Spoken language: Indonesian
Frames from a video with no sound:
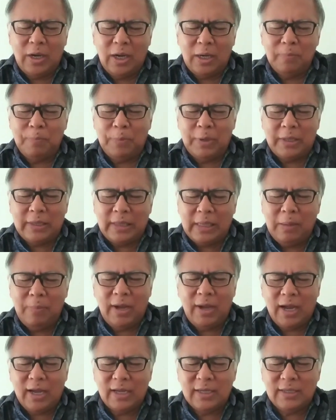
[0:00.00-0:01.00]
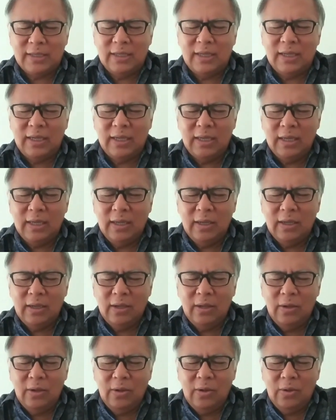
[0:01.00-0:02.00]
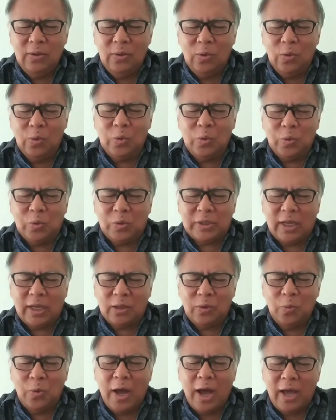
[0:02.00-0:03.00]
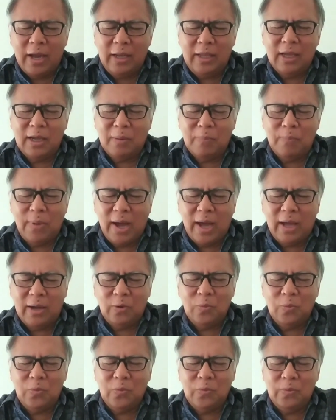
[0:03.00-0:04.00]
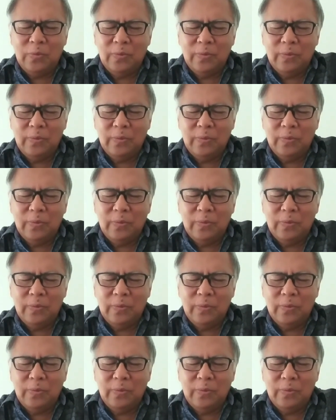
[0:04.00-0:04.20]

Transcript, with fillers: dan berterima kasih untuk satu hari yang baru